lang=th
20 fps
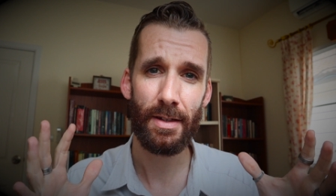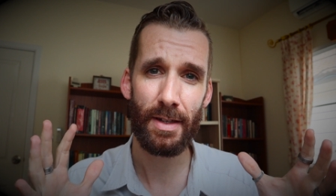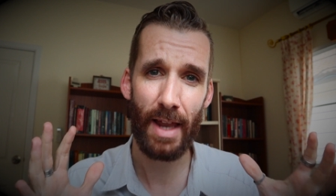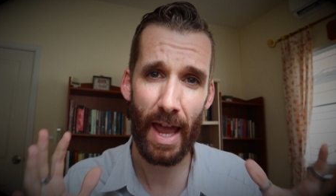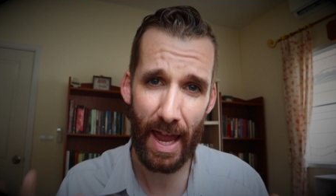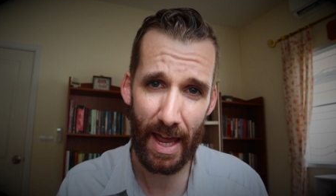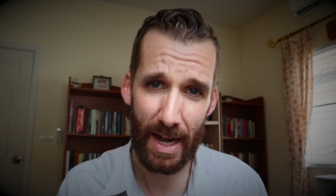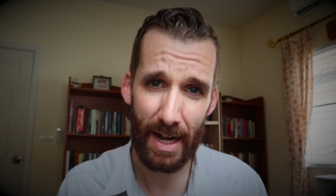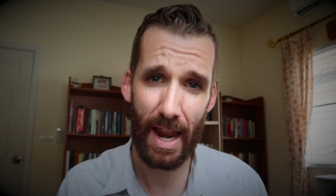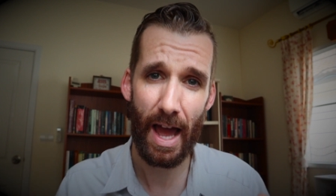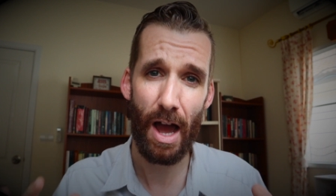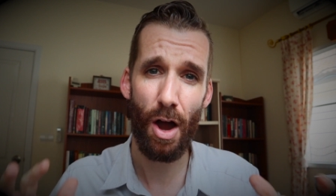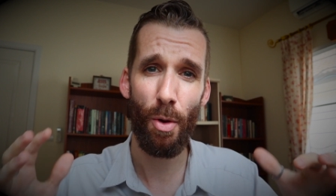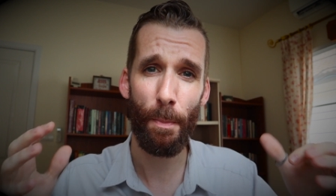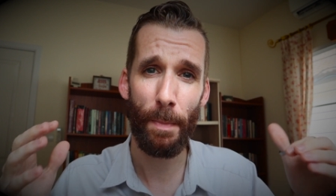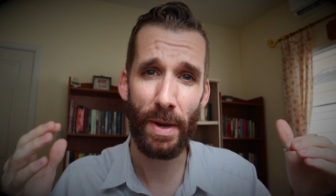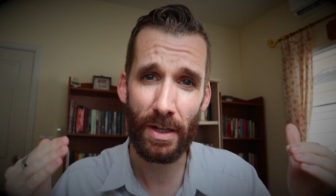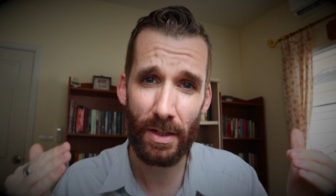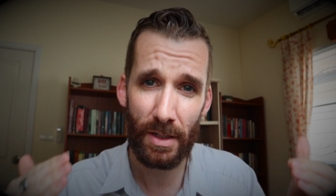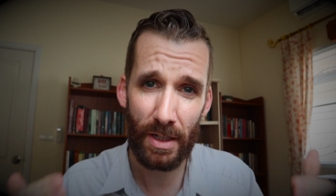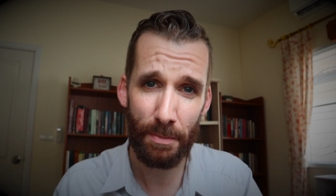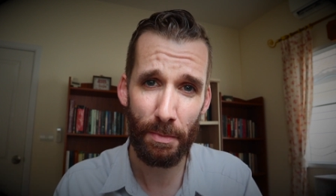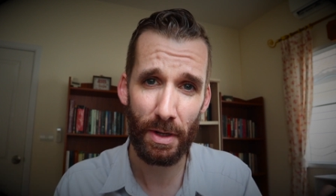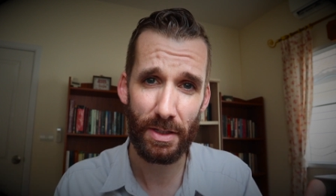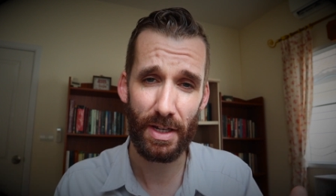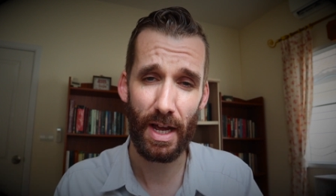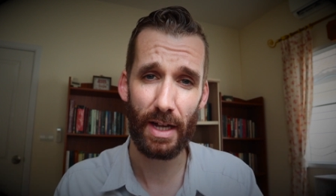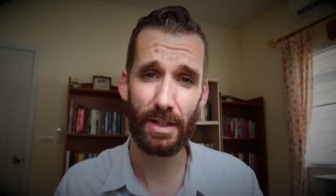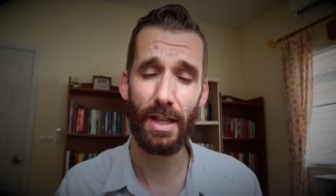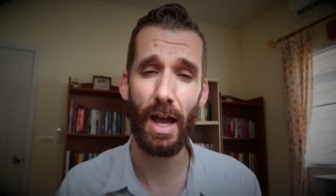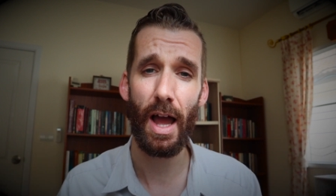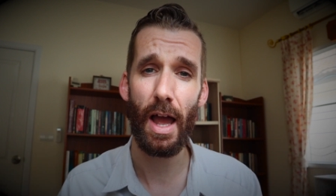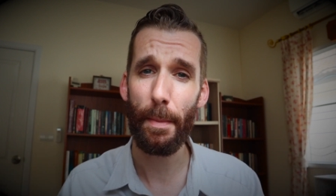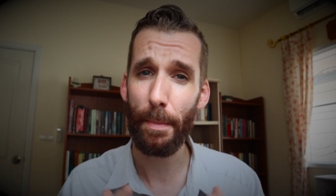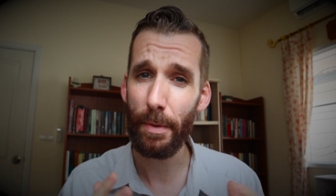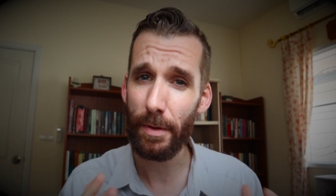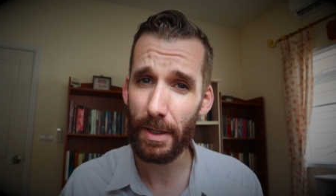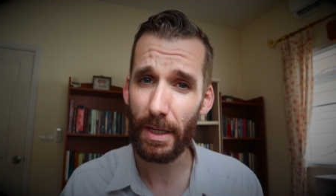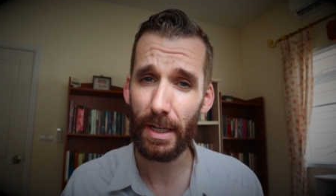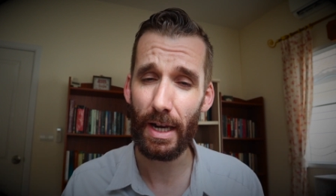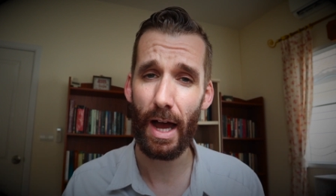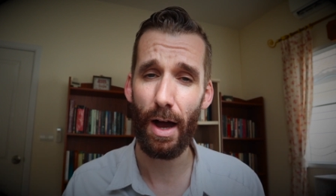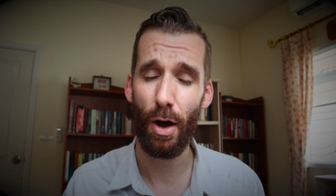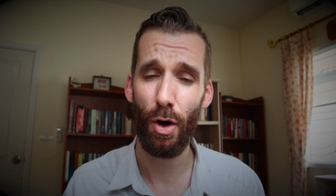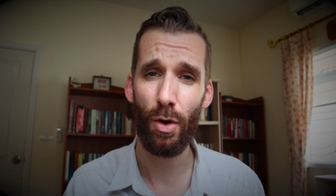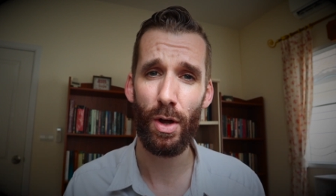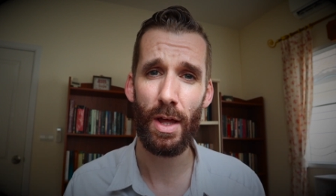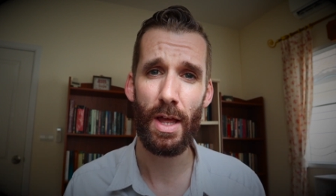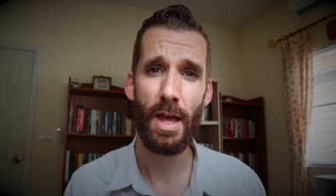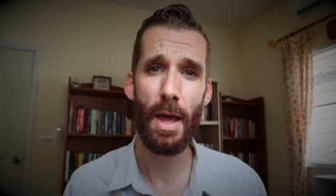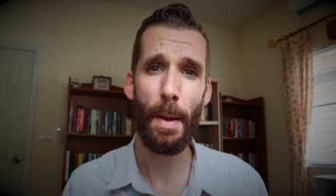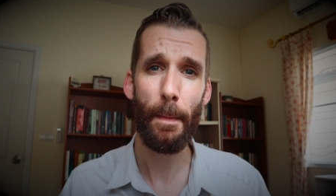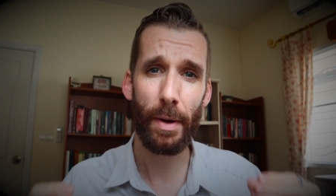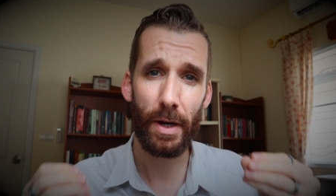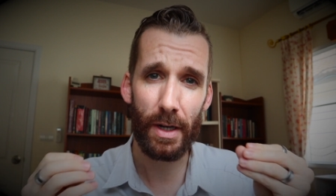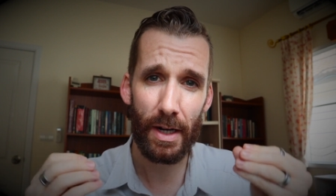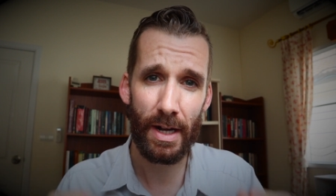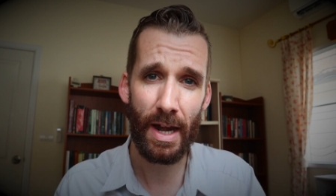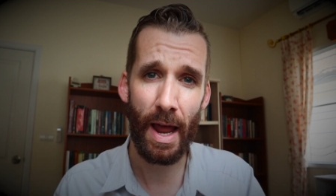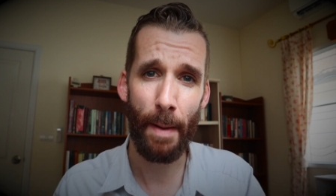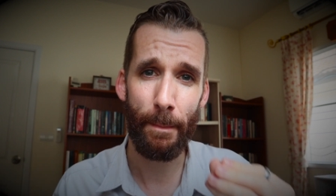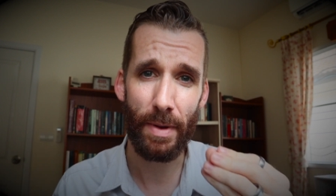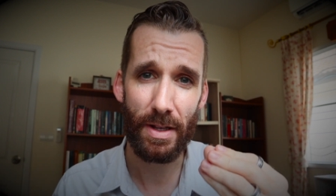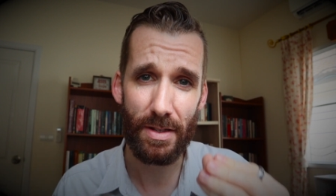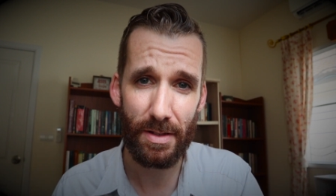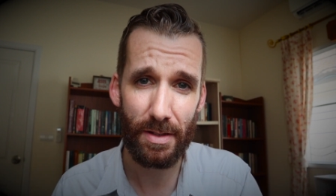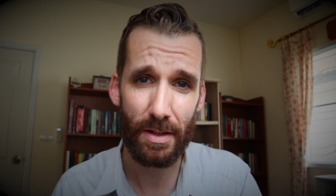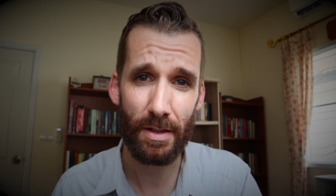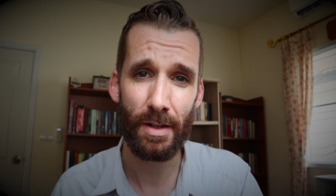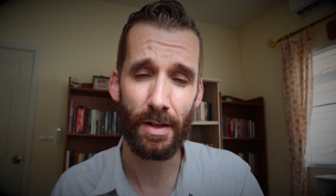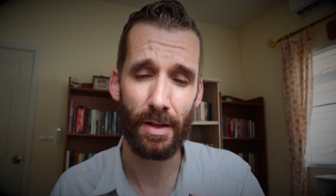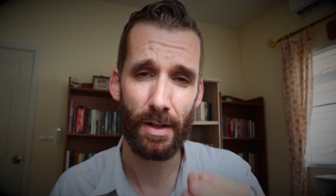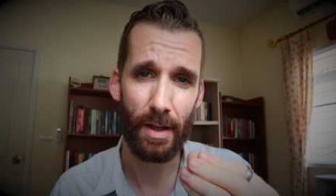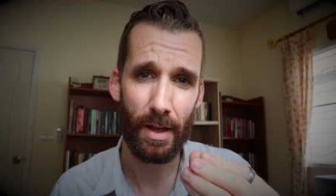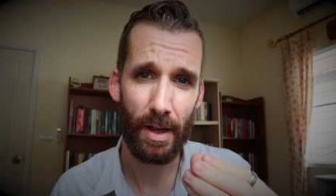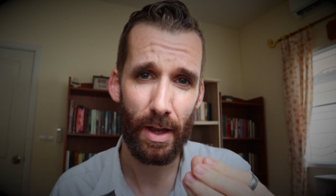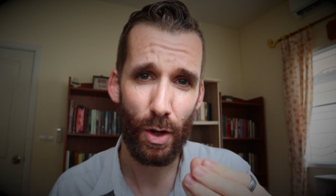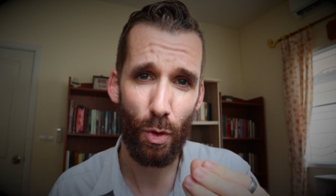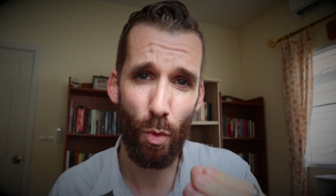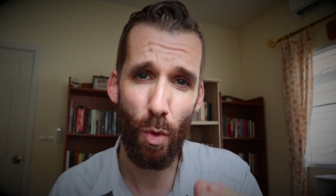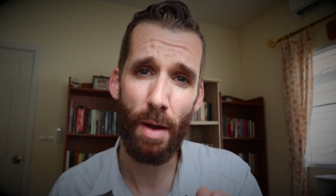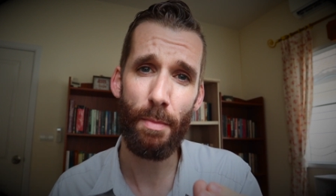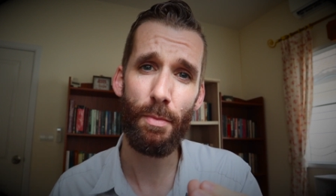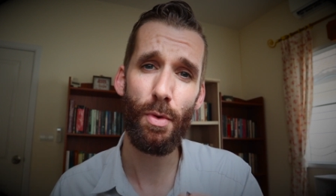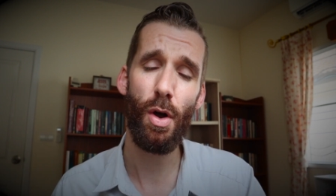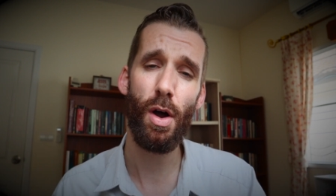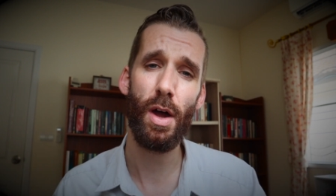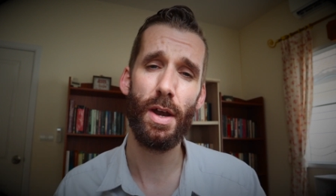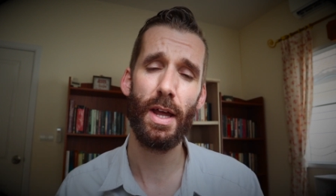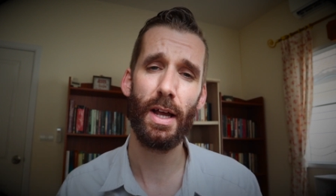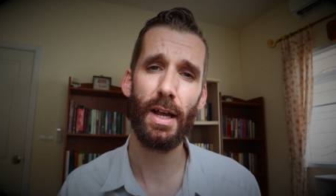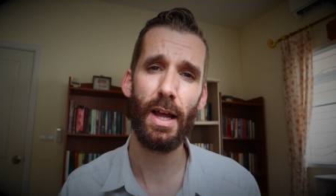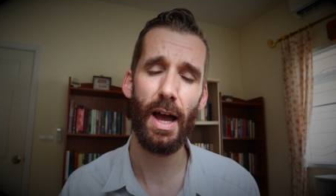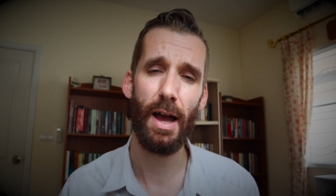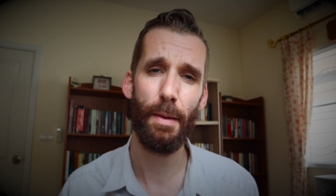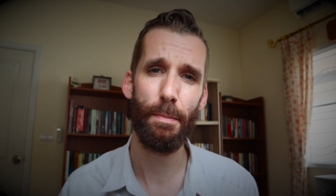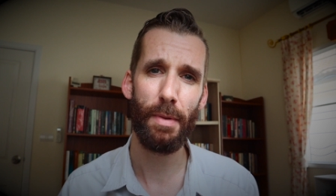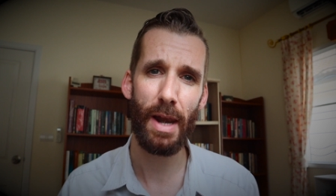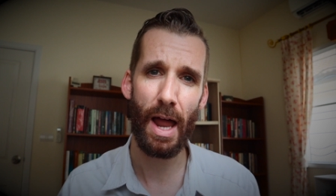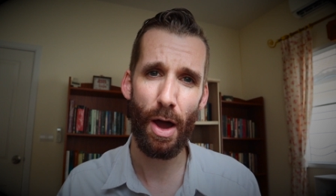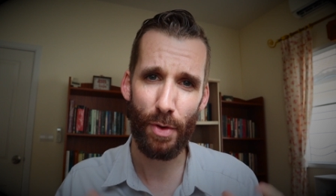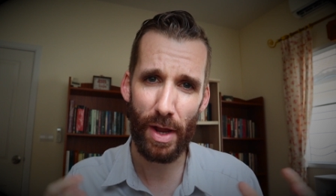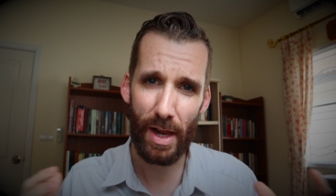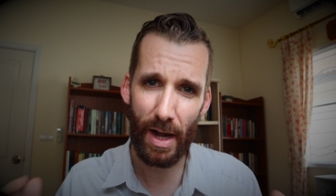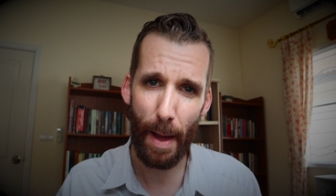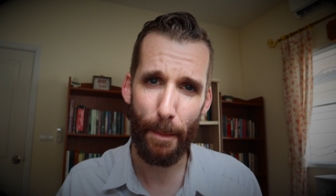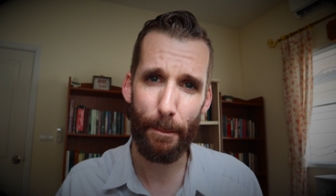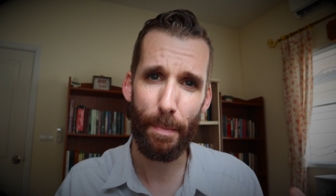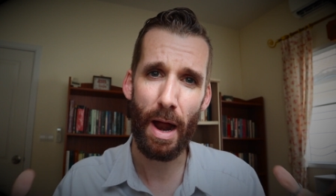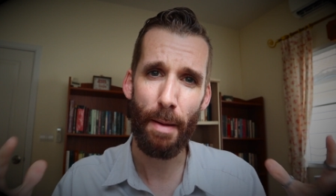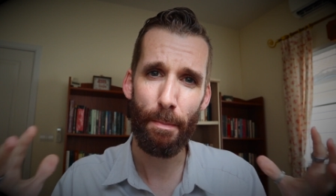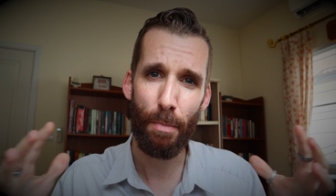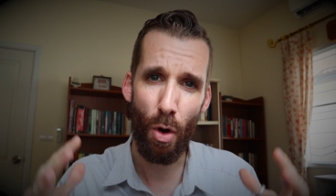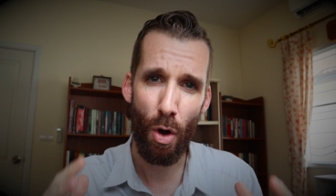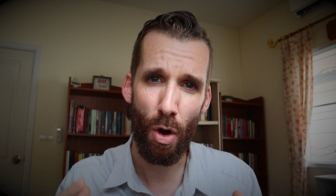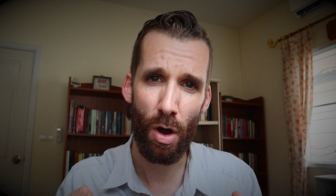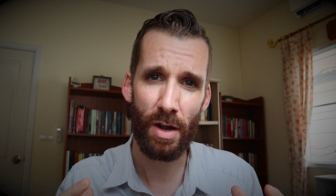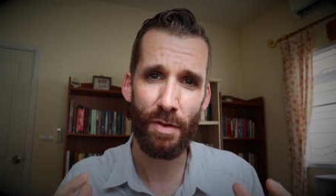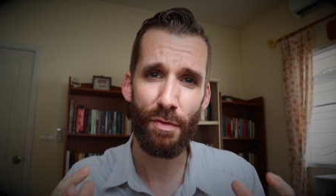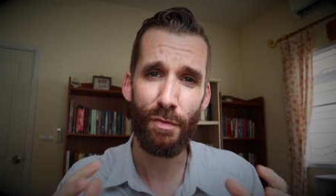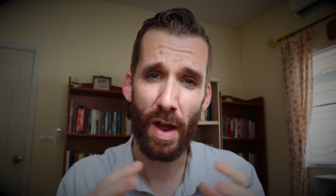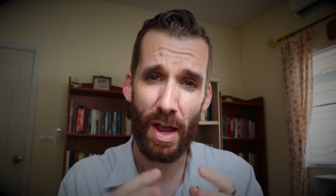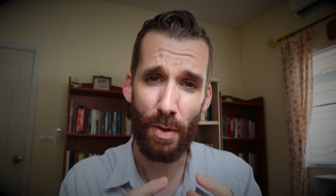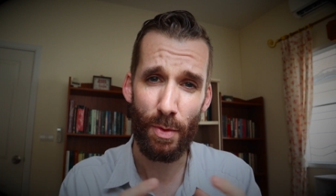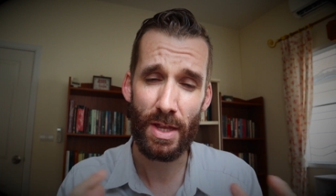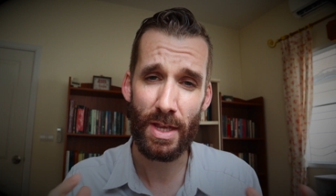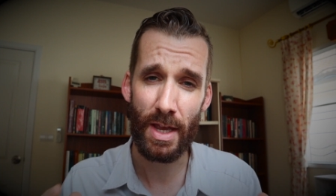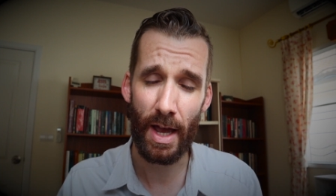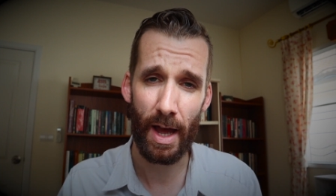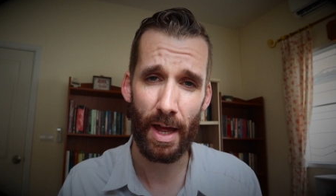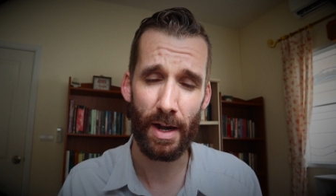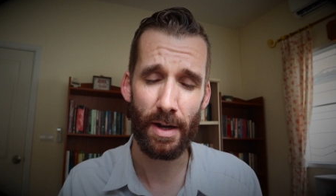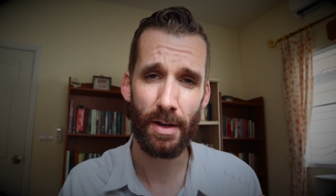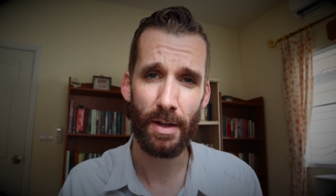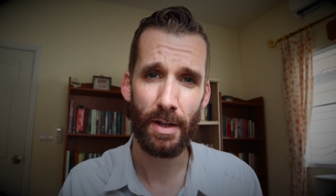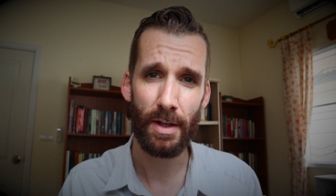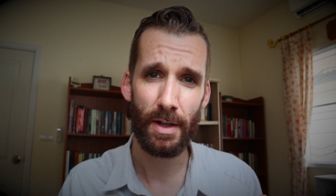แทนเราเป็นขึ้นมาจากตายเพื่อเราเพื่อนำมาซึ่งความรอดนะครับ เราได้รับพระพรฝ่ายวิญญาณ